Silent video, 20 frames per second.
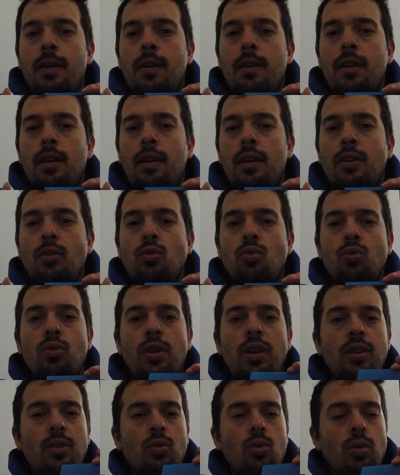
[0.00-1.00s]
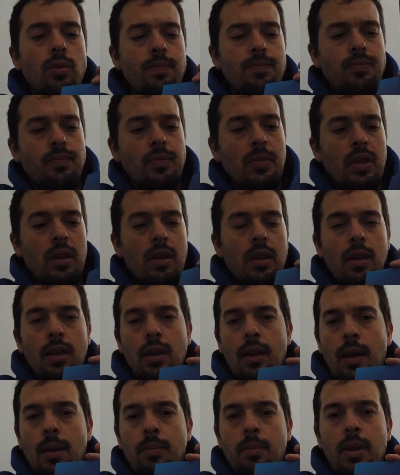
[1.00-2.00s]
in Regno Unito,
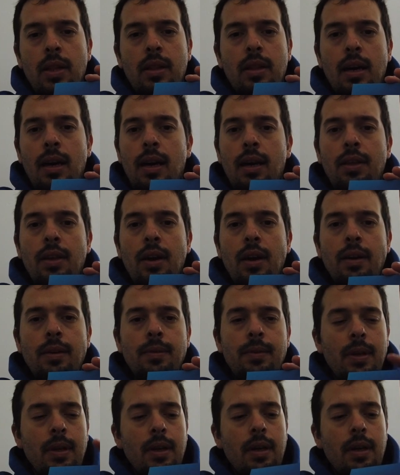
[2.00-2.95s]
in Gran Bretagna,